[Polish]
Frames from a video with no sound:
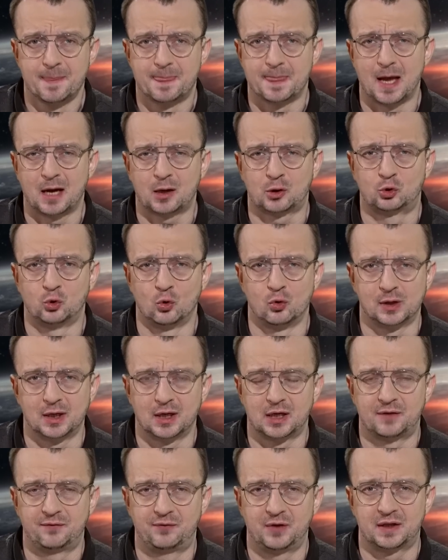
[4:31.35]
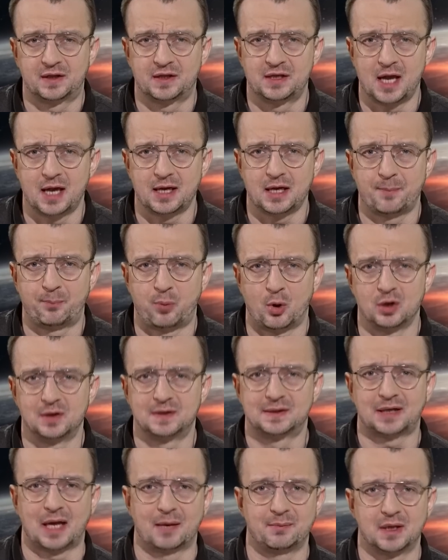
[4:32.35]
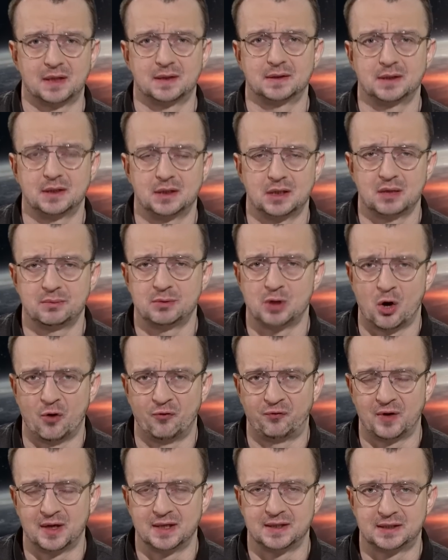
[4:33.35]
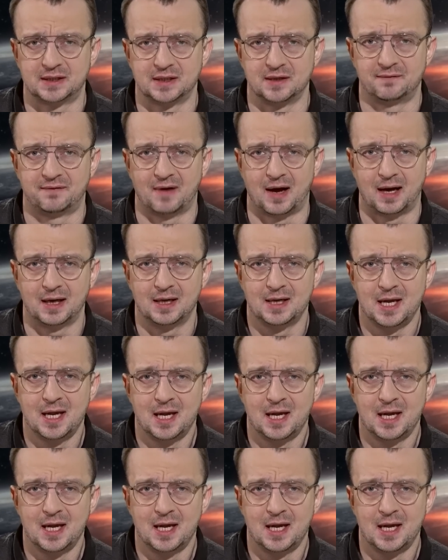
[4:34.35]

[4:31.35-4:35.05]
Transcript: na których widnieje Polska, między innymi ofensywa.